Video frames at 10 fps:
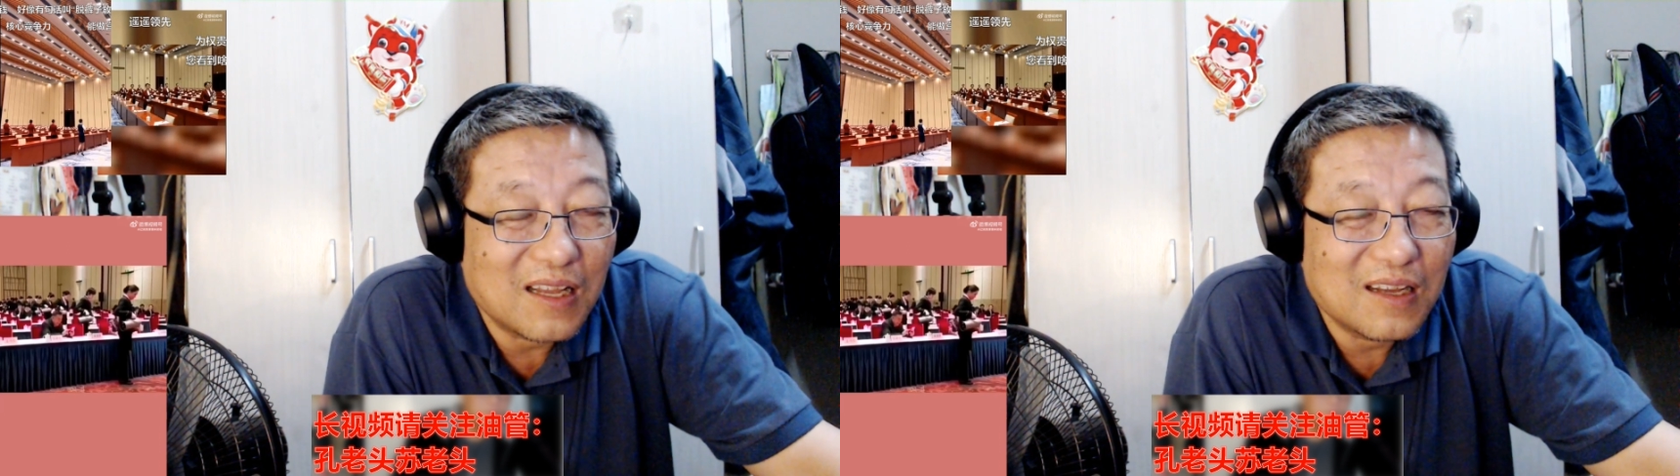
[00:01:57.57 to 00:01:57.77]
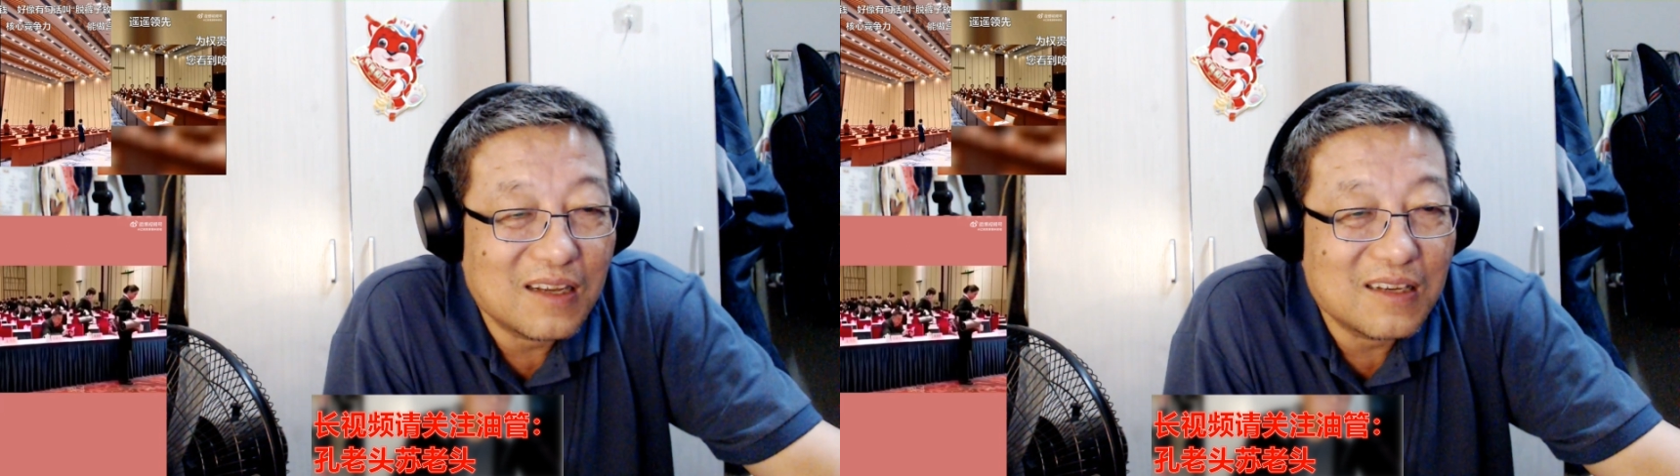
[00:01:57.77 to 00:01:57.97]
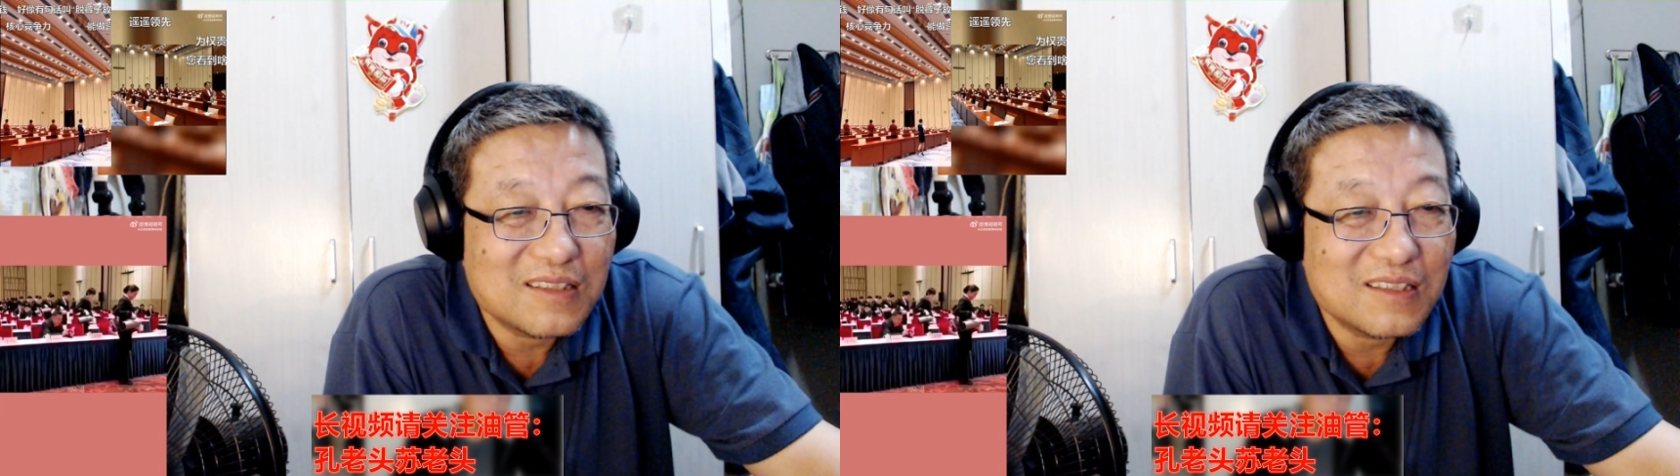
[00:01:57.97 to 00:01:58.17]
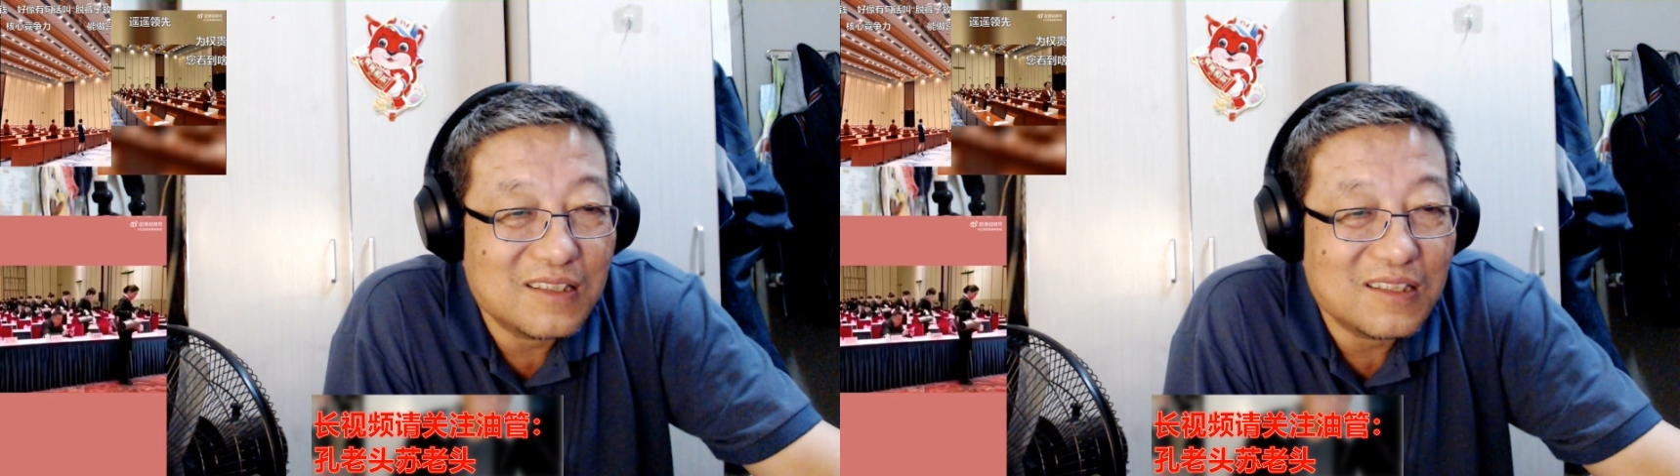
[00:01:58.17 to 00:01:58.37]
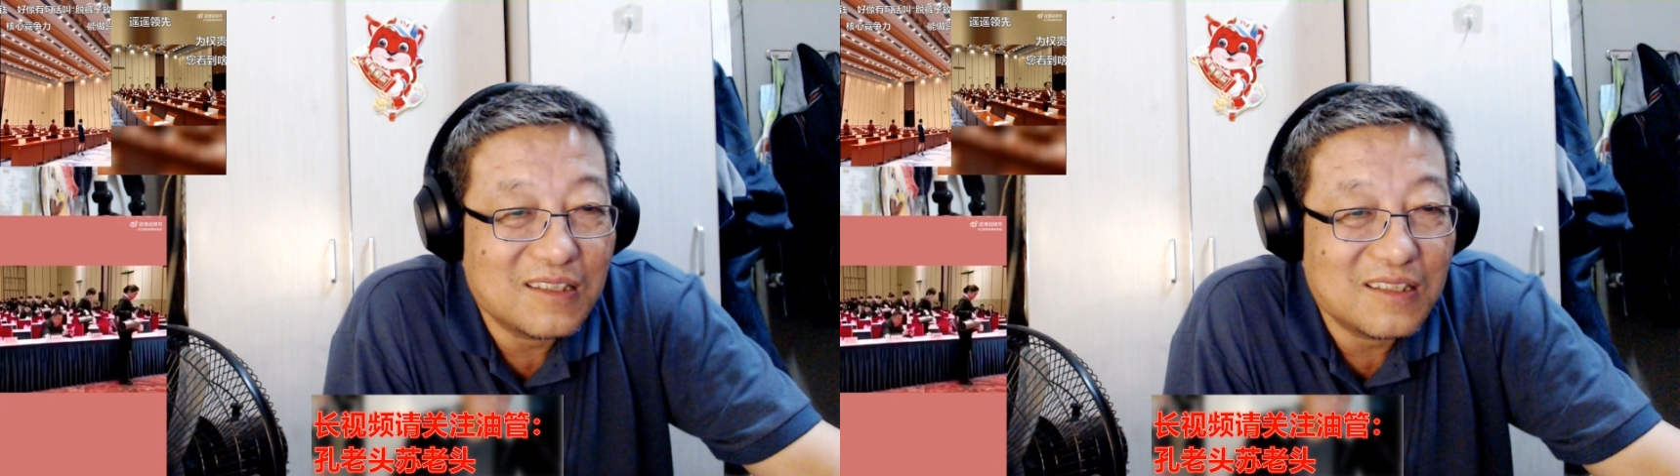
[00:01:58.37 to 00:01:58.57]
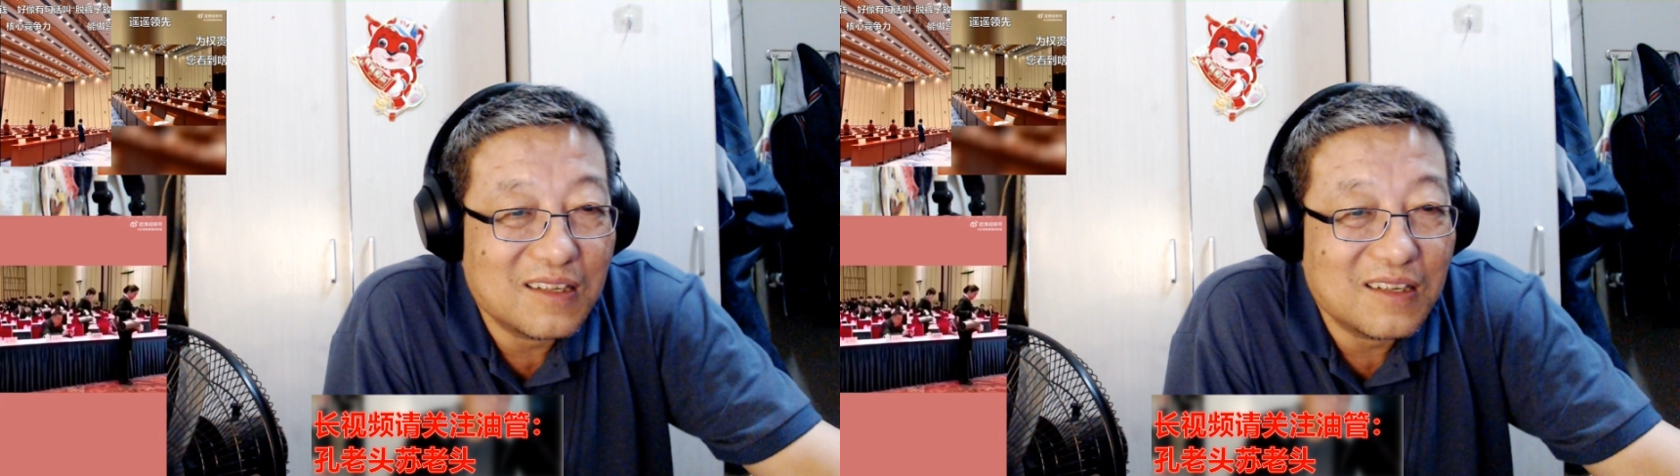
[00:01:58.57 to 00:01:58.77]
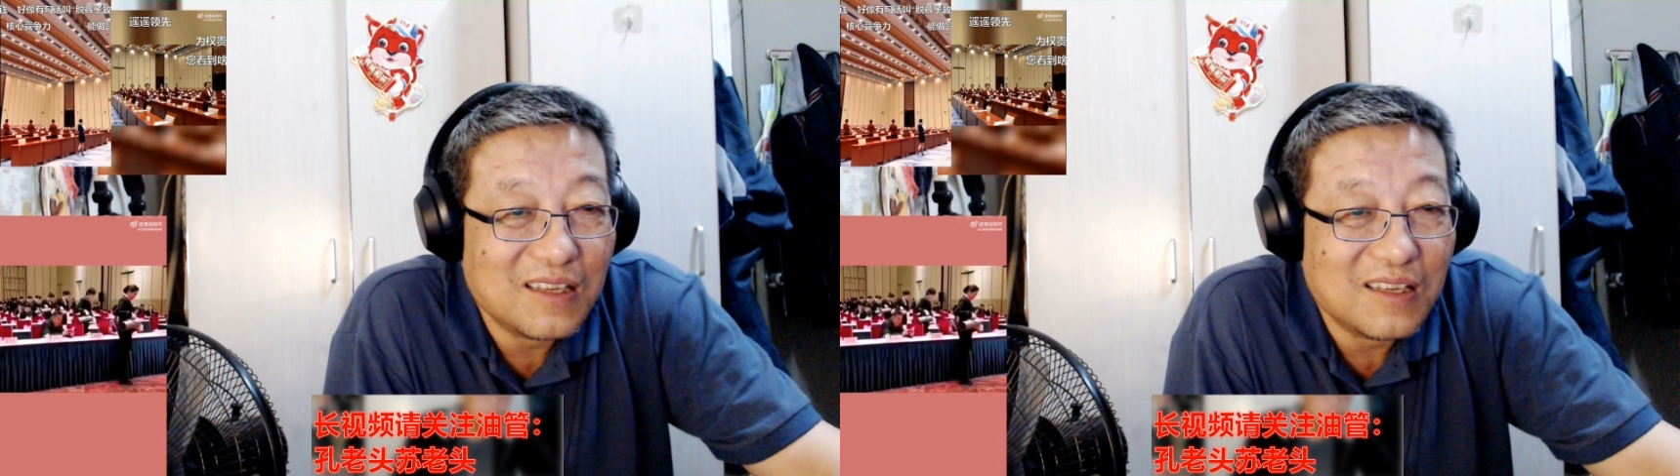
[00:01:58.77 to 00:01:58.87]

核心竞争力？